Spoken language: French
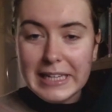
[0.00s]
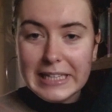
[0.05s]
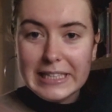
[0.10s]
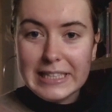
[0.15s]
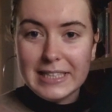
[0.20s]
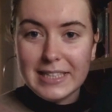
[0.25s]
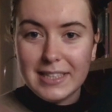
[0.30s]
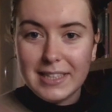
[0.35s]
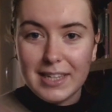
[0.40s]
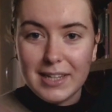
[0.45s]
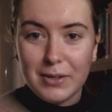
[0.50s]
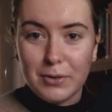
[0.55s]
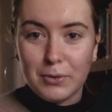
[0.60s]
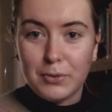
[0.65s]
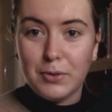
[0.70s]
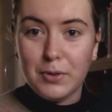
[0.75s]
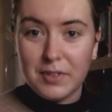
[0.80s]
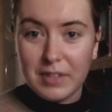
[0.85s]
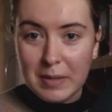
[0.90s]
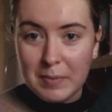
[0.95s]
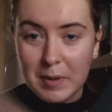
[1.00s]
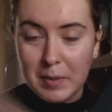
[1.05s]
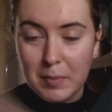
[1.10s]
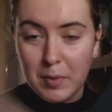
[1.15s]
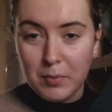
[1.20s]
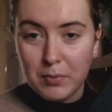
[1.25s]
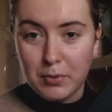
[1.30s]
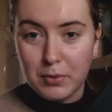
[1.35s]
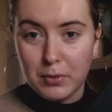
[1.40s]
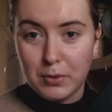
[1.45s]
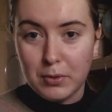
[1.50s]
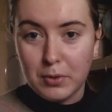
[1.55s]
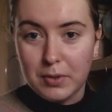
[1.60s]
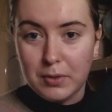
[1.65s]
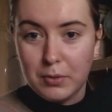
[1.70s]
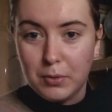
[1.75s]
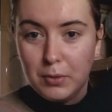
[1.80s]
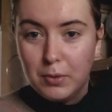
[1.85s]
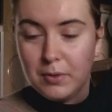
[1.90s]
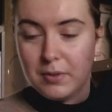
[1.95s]
qui est le deuxième album photo de
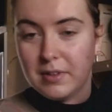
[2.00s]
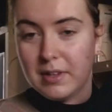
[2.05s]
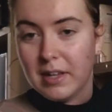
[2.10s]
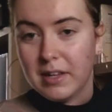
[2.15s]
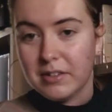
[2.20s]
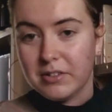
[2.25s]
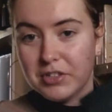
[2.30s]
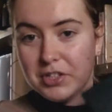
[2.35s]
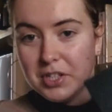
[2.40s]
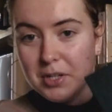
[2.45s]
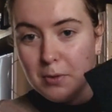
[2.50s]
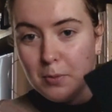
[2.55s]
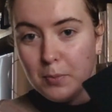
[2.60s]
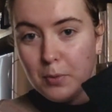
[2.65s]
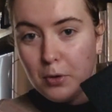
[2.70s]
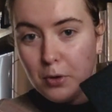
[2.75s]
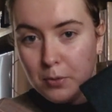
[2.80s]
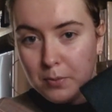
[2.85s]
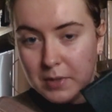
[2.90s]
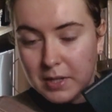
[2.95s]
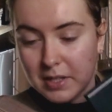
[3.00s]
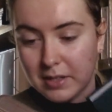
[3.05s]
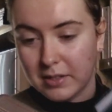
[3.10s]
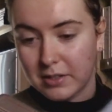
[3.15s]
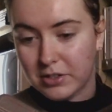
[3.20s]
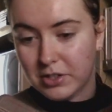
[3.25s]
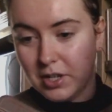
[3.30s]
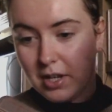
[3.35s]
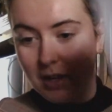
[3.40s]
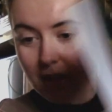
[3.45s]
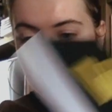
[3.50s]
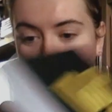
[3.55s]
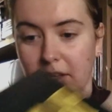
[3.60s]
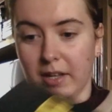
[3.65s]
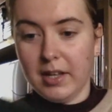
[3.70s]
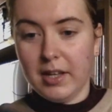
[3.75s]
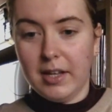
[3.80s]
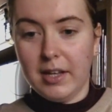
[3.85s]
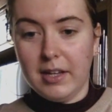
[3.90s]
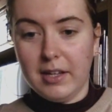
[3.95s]
Théo Gosselin. J'ai le premier déjà
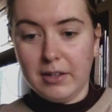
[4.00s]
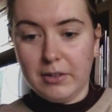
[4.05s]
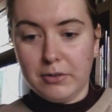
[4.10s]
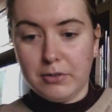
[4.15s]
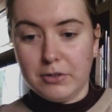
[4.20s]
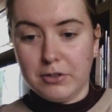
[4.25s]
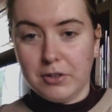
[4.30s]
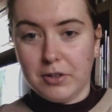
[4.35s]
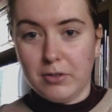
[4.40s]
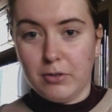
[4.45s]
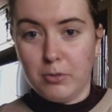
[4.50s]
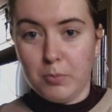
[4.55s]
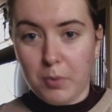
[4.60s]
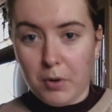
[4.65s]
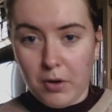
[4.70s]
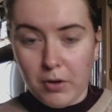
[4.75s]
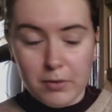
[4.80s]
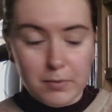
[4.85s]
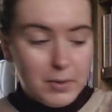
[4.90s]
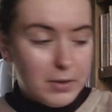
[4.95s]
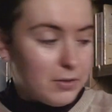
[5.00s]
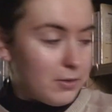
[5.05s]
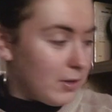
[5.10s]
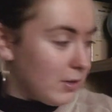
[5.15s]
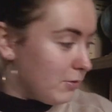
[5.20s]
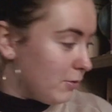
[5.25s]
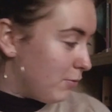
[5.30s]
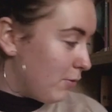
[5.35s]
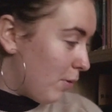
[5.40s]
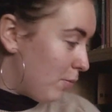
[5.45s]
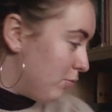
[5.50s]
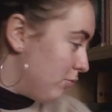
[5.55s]
que j'aurais dû prendre parce que là je vais devoir